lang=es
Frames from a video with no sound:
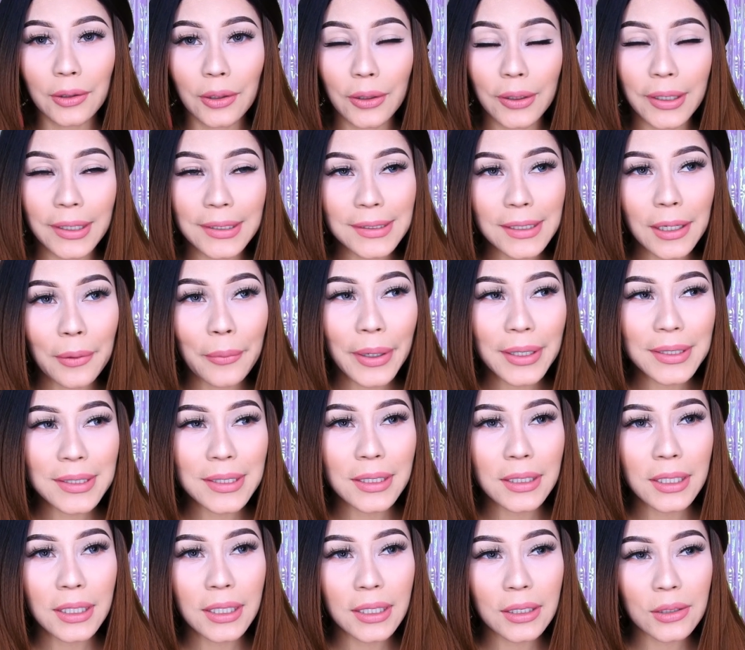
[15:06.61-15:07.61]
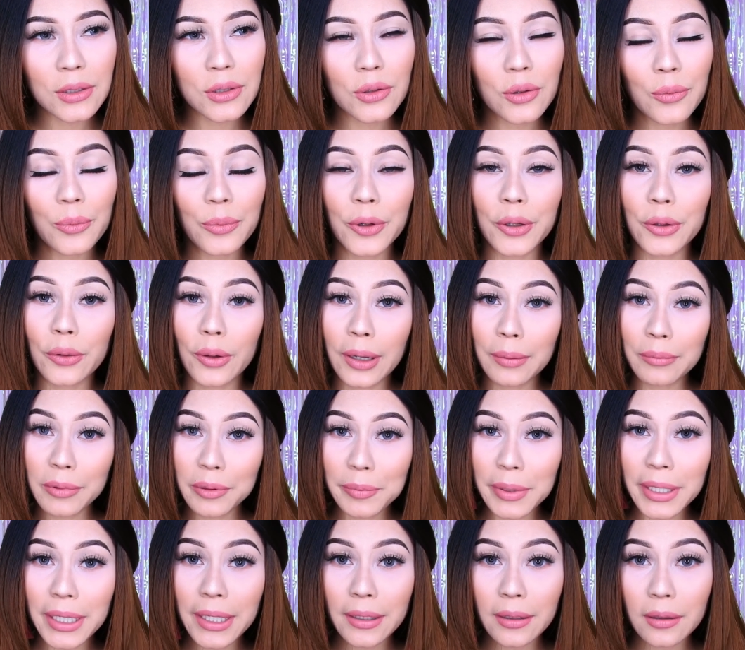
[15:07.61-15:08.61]
lo que es la base y eso, bueno, a
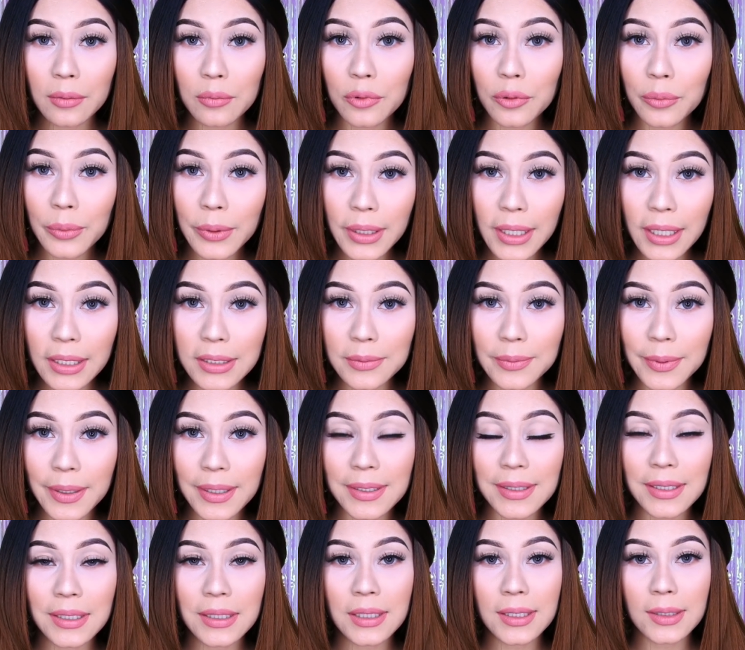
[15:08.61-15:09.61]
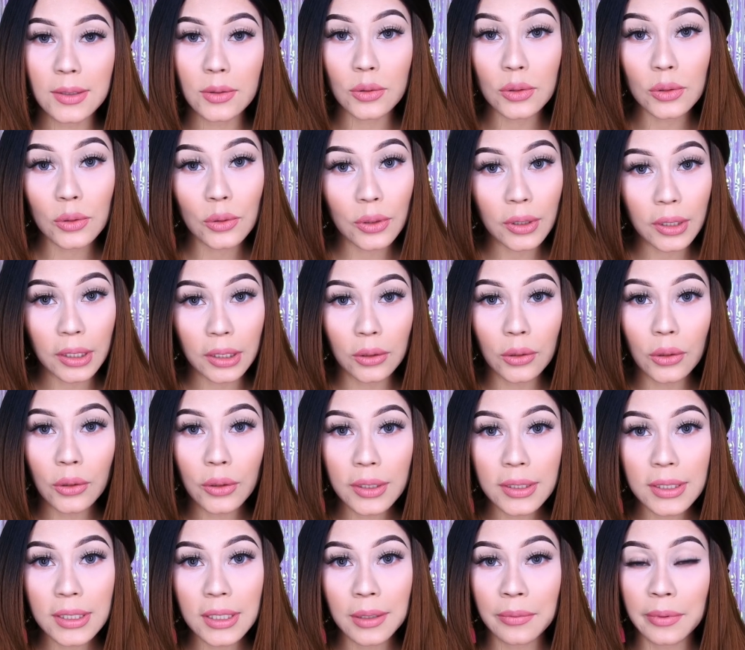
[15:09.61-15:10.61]
mí me quedan muy bien las bases y sus
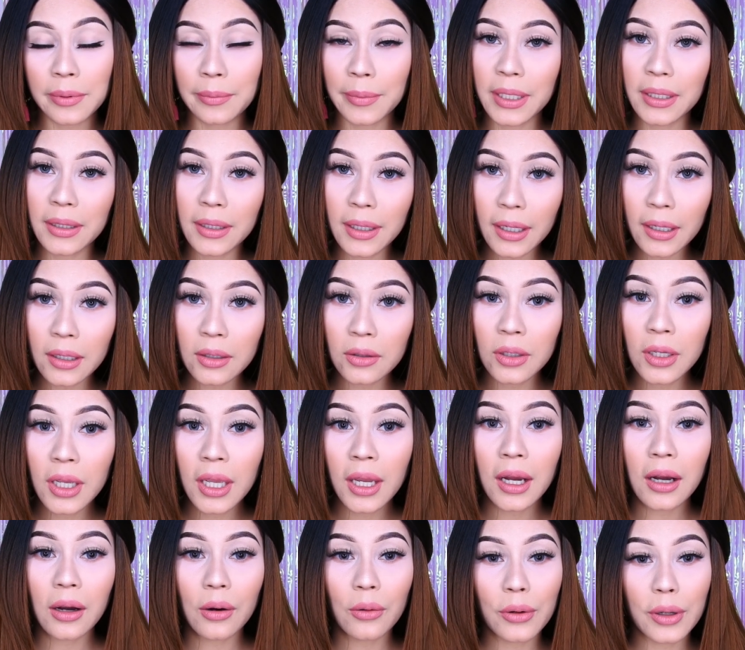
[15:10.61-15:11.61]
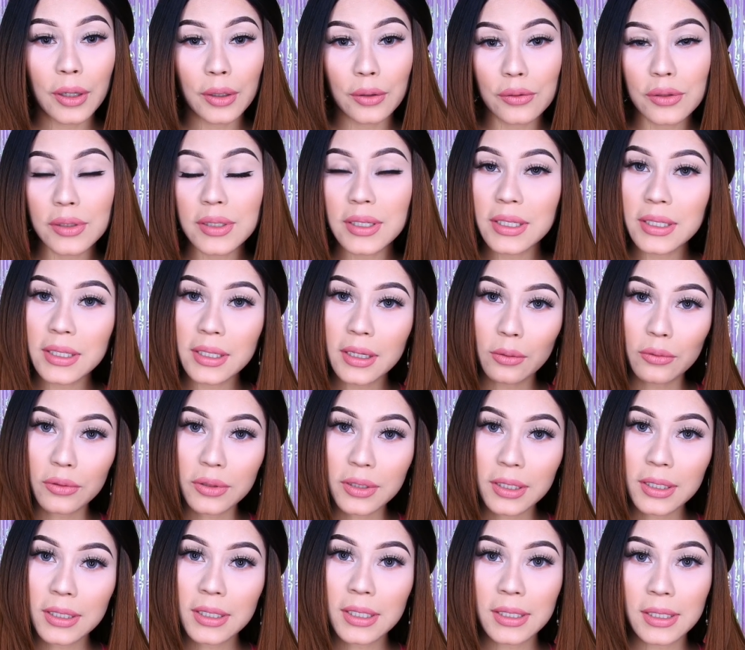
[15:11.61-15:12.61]
correctores que me mandaron. Ahora no sé si a
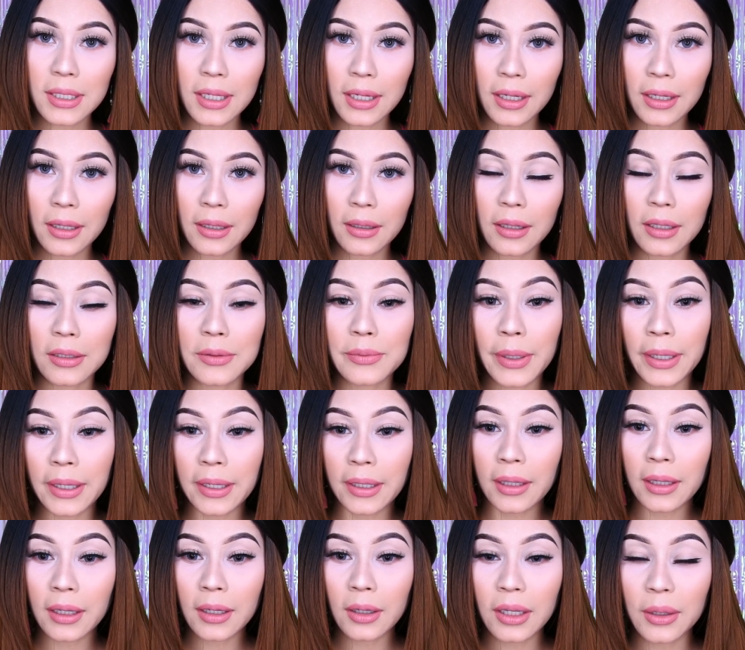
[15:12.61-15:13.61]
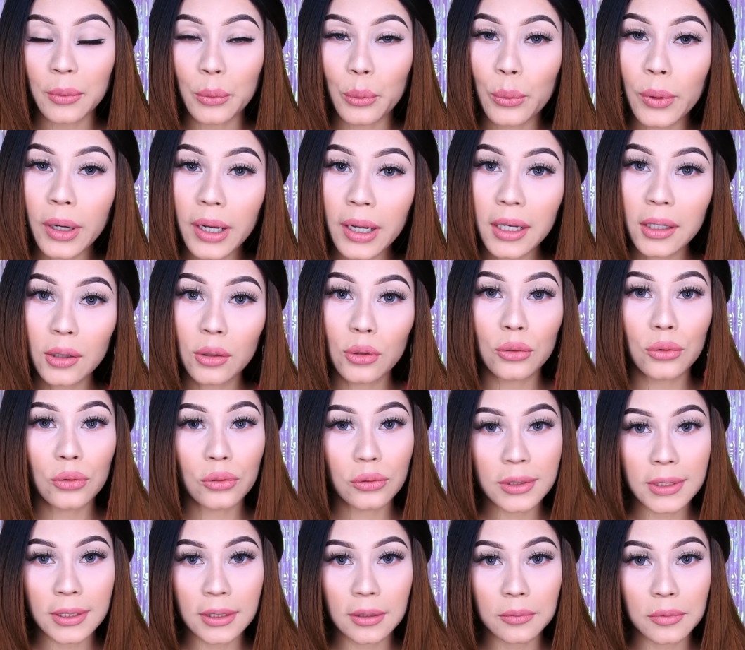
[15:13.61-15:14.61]
ustedes les, va a quedar igual. No
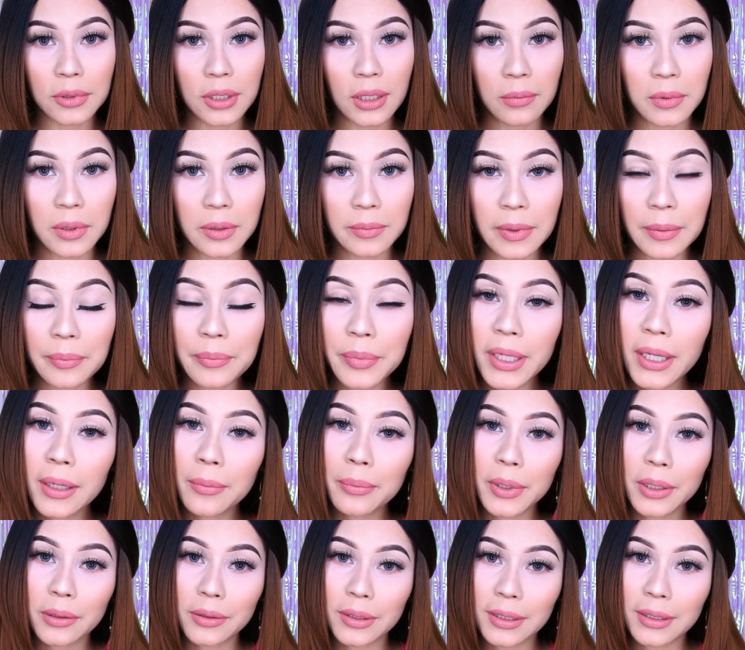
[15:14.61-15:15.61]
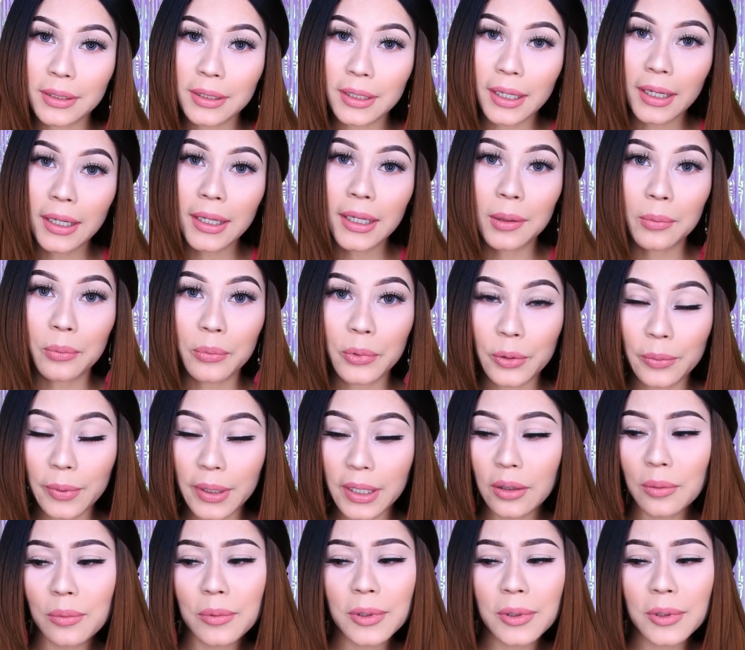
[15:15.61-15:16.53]
todos tenemos la misma piel, pero tendrían que probar.